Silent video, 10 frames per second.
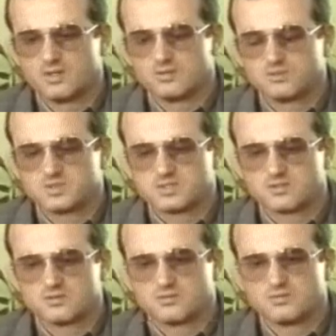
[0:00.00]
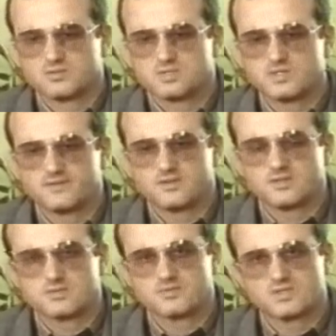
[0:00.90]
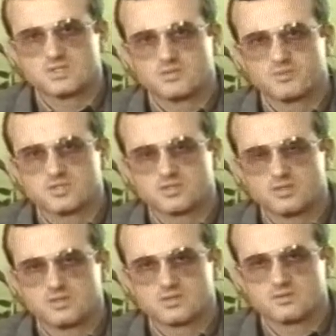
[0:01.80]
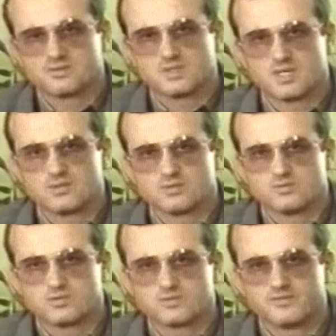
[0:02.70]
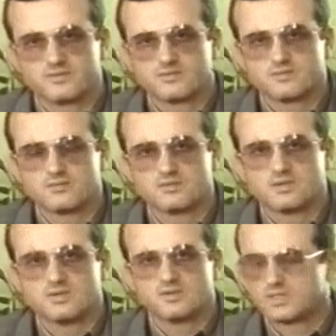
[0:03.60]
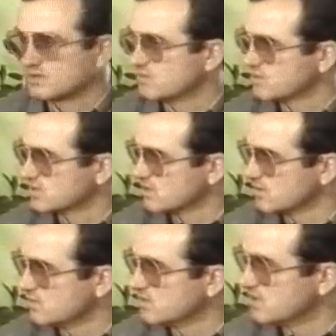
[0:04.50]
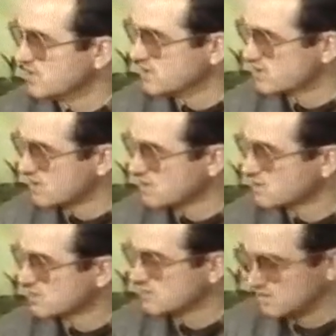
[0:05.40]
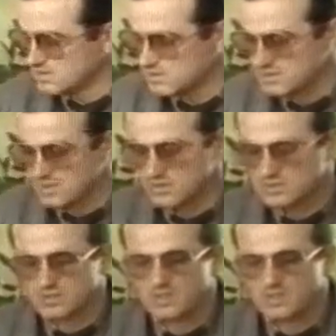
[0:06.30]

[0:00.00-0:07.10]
Wobec tego zlikwidowaliśmy wszystkie postoje tych autobusów. Znaczy w tej linii 6, linii 6, linii 6.